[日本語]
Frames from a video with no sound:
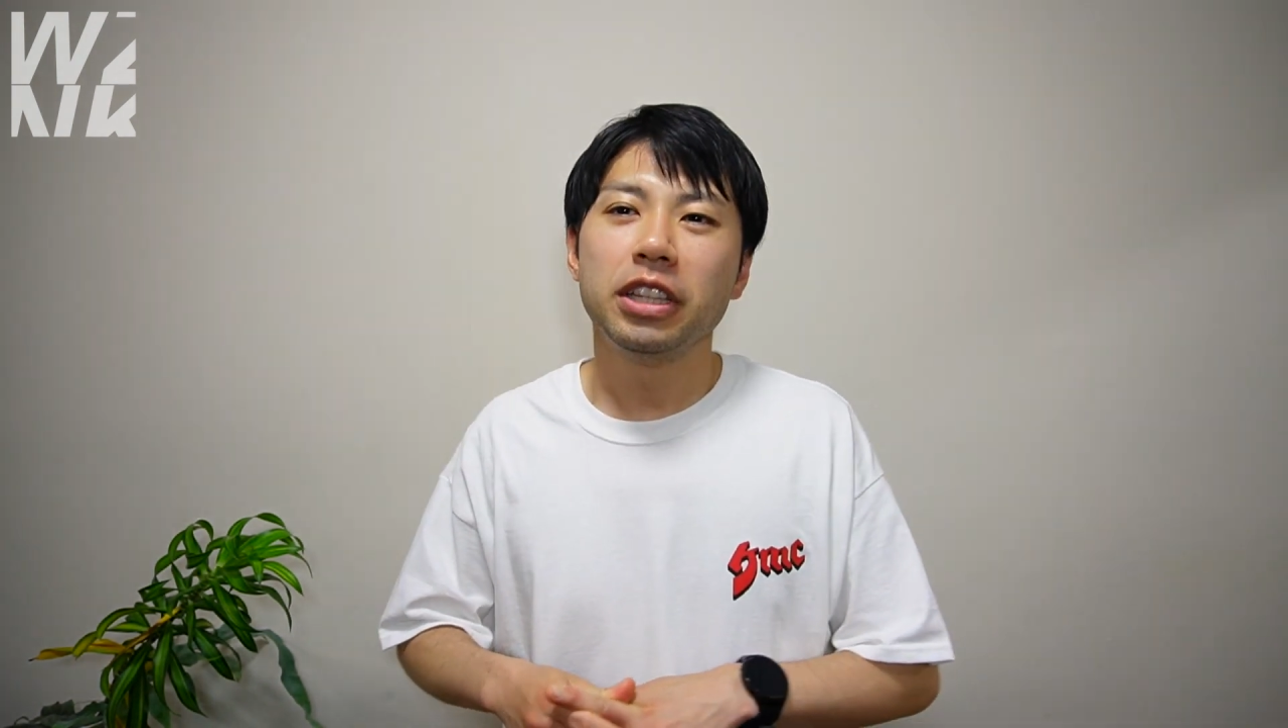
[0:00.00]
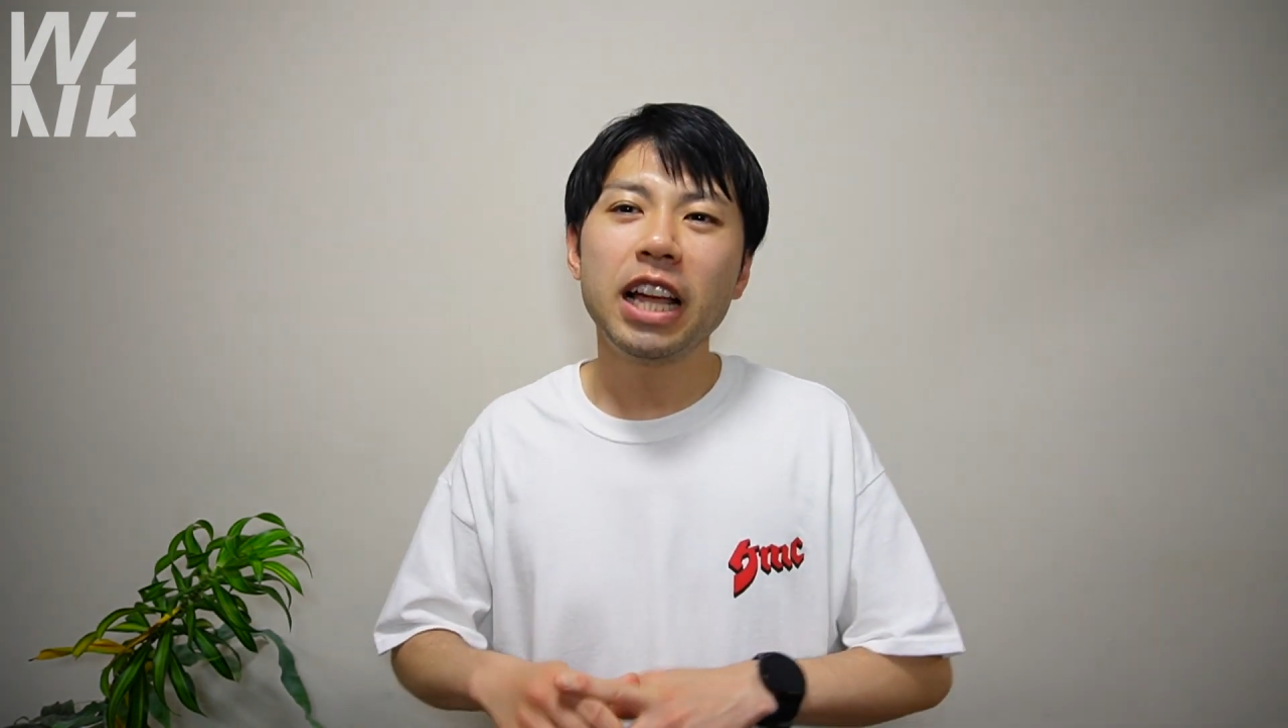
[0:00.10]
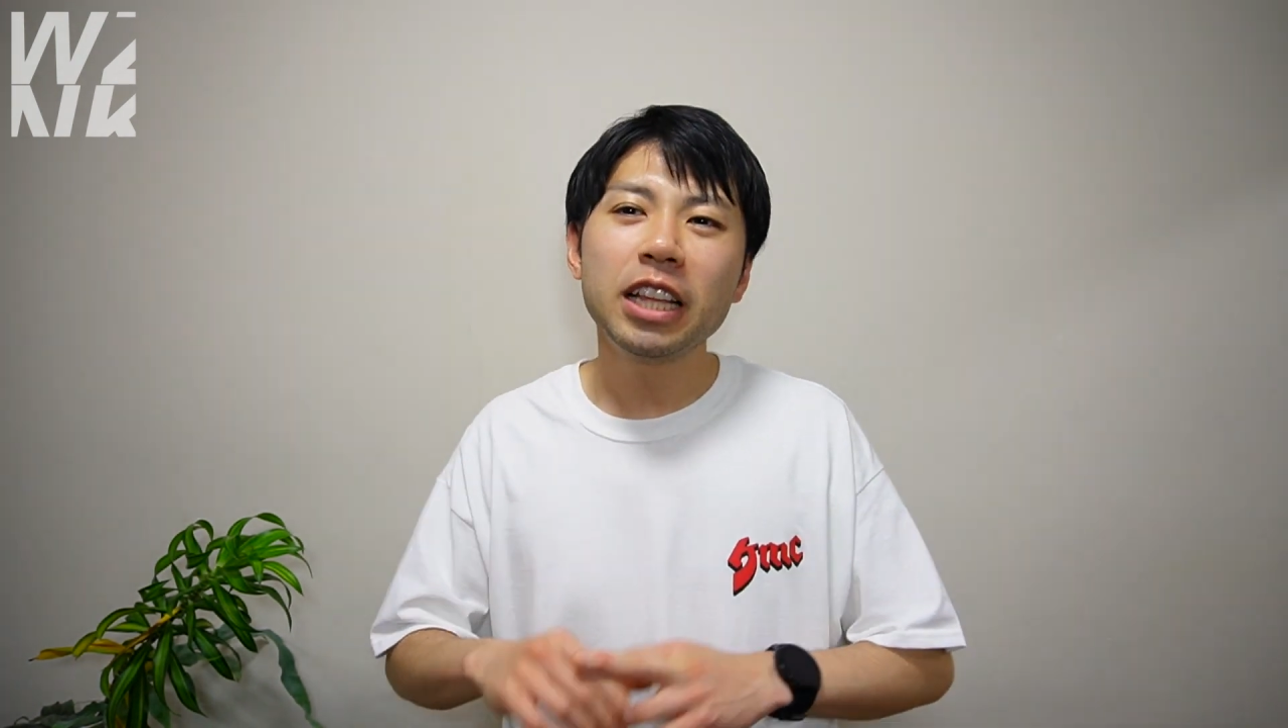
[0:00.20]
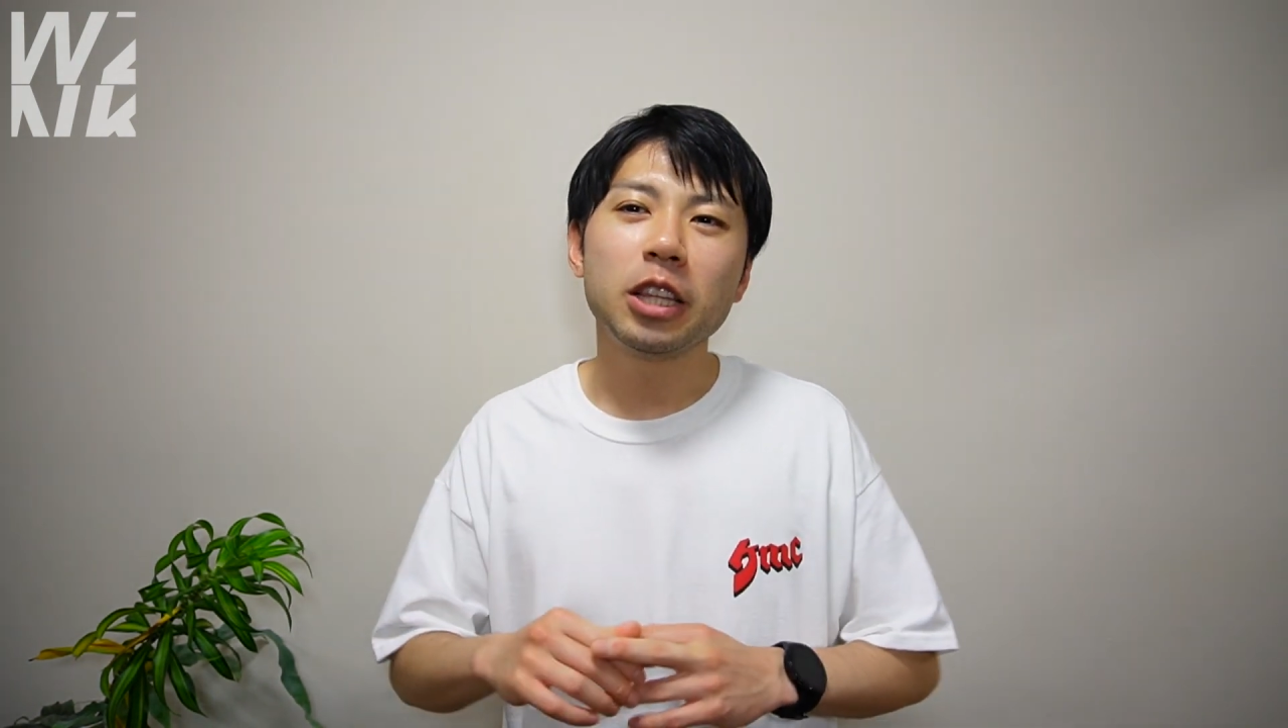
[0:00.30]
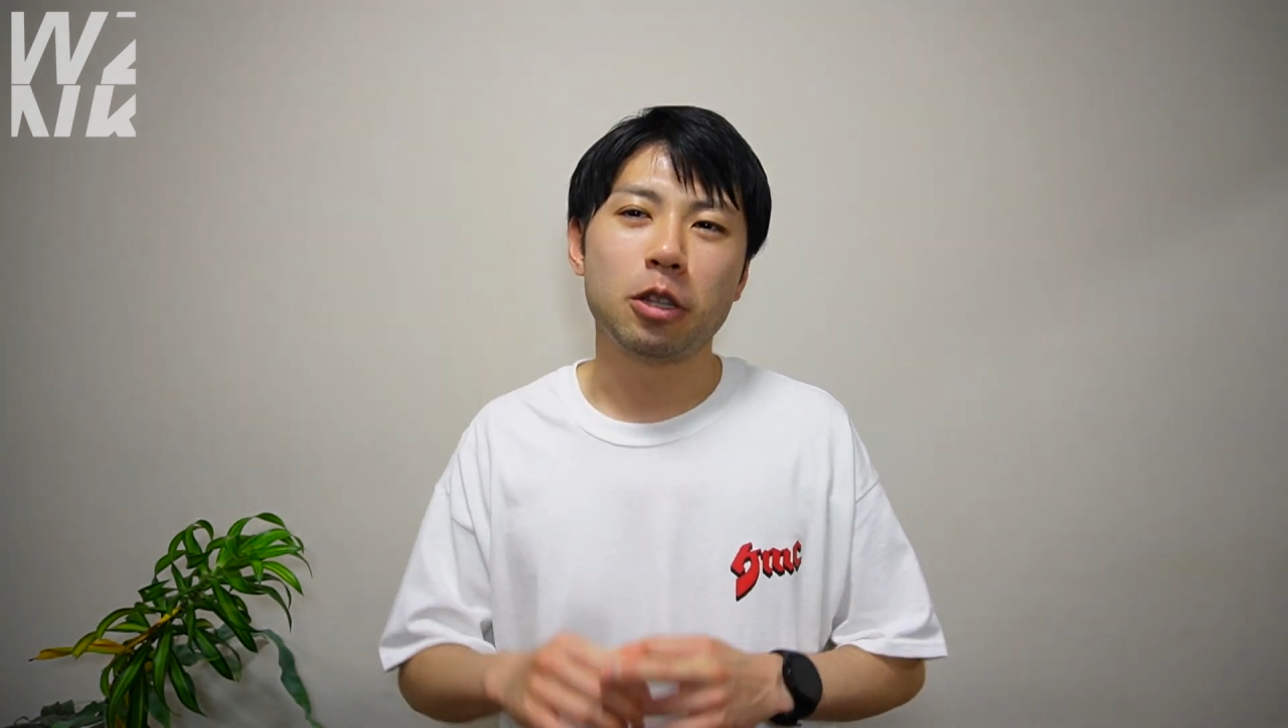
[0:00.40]

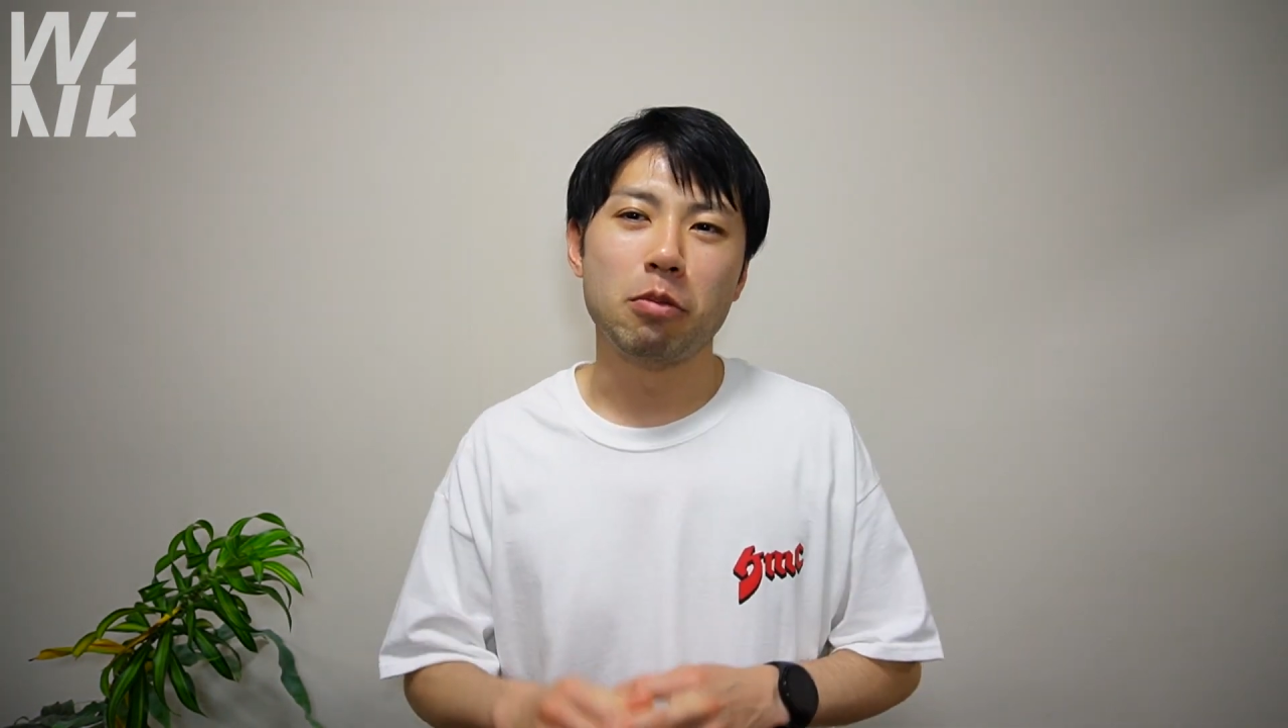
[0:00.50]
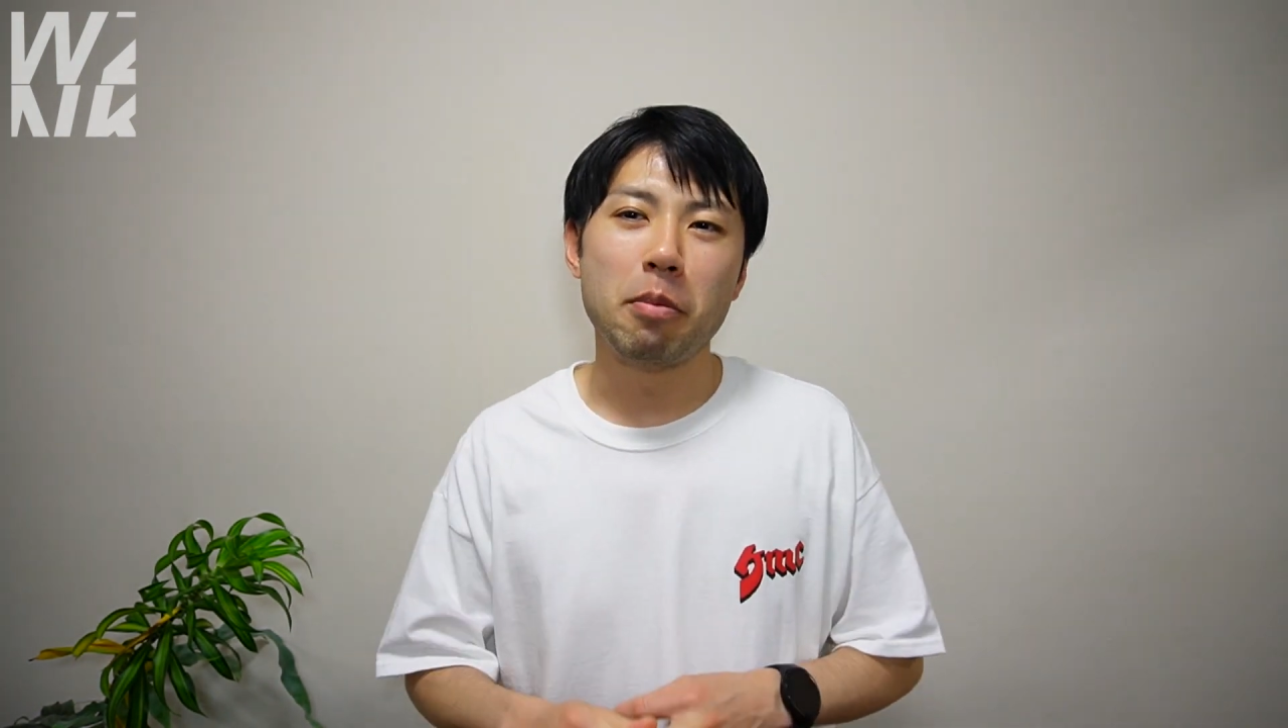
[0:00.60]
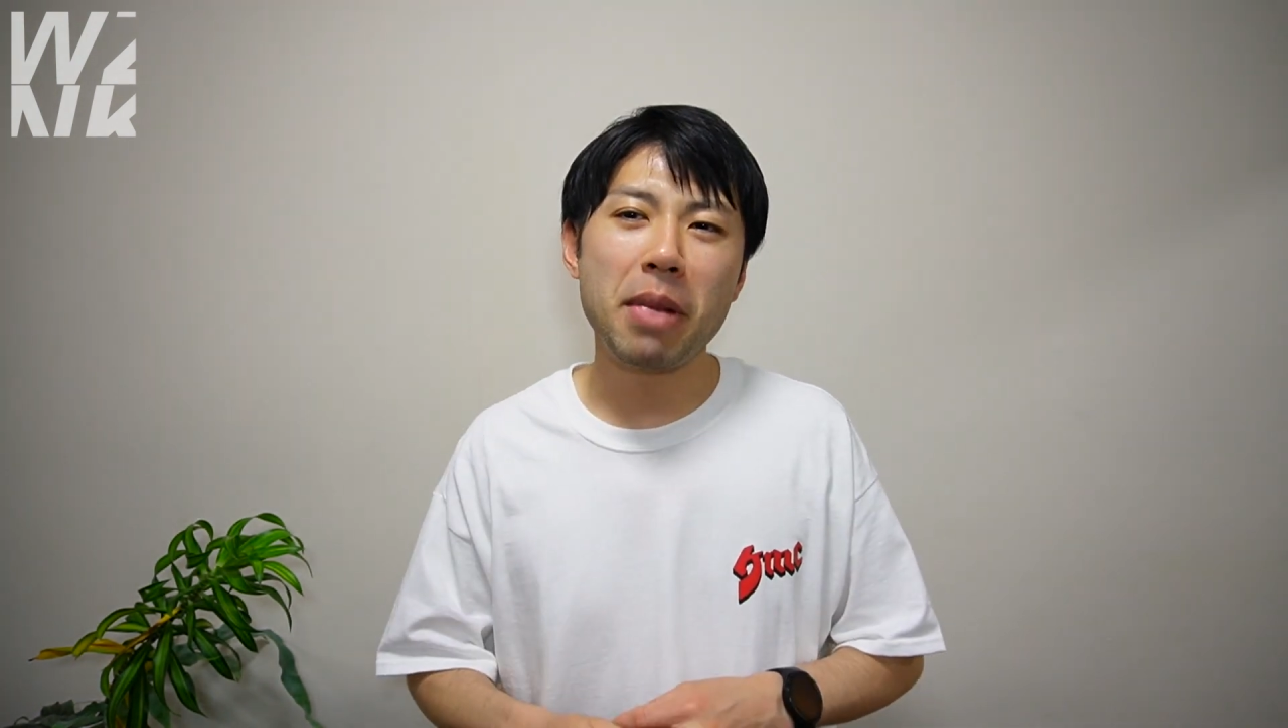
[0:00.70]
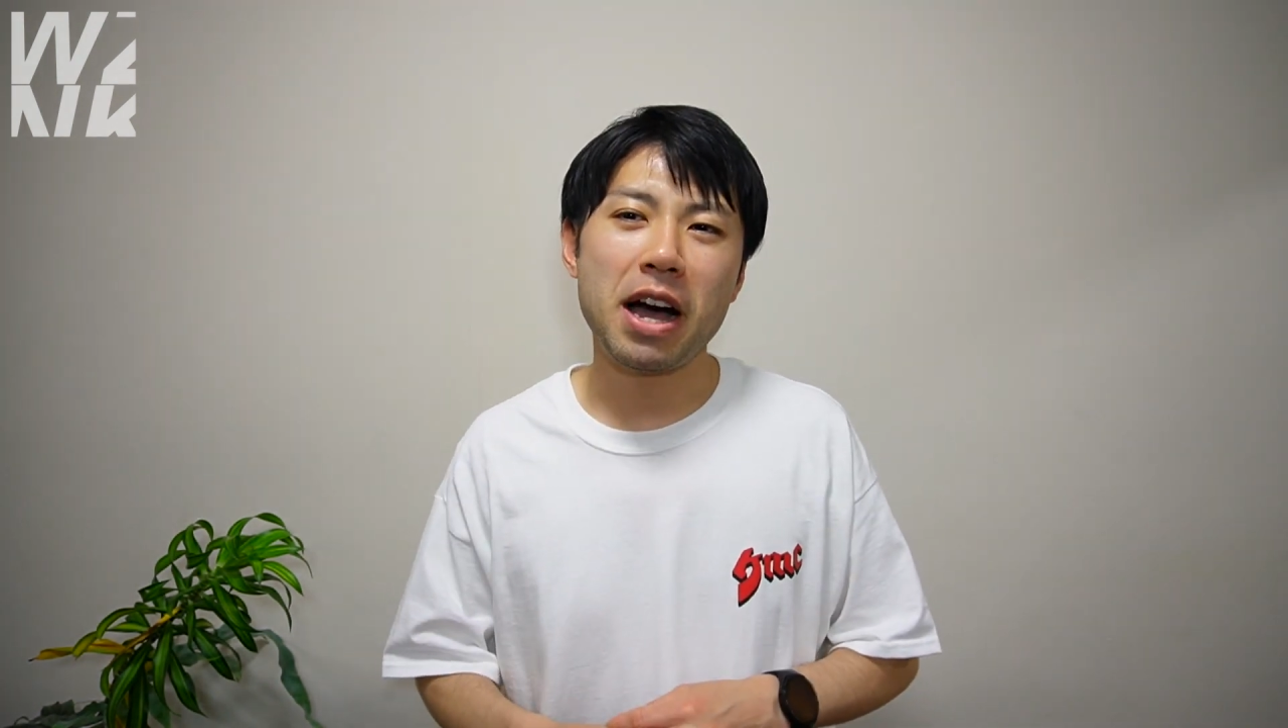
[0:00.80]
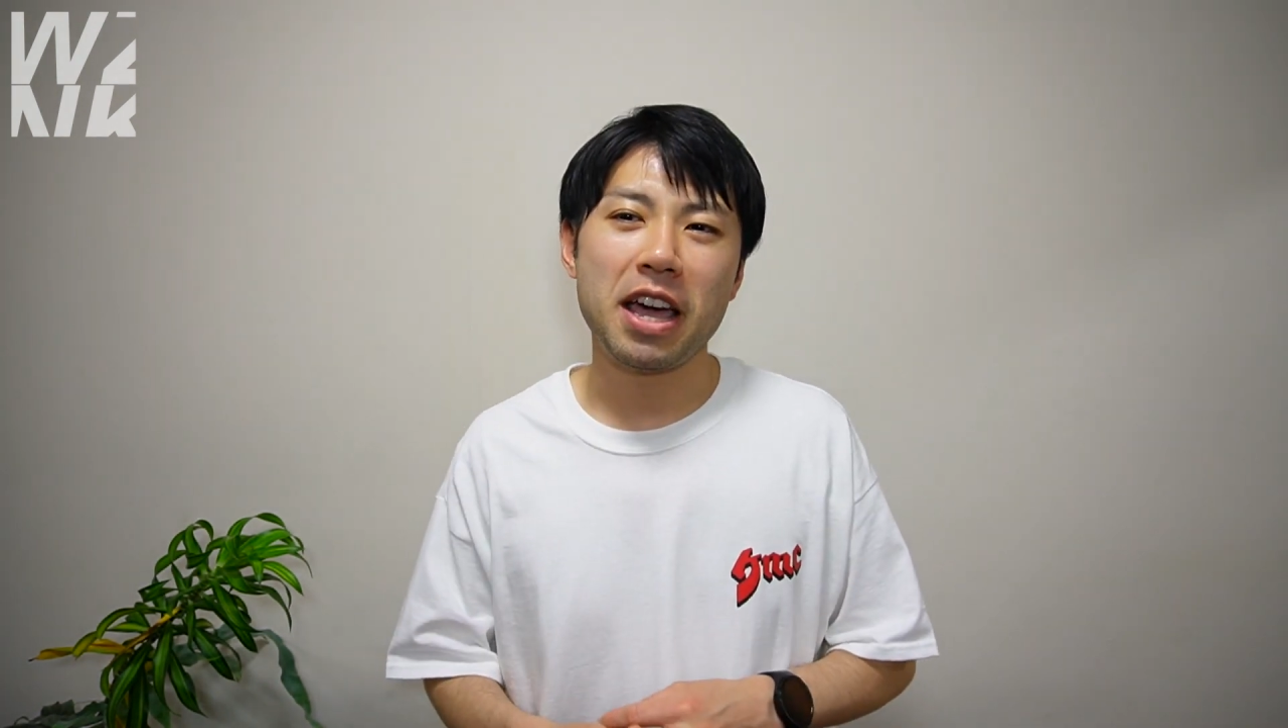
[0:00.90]
なんともま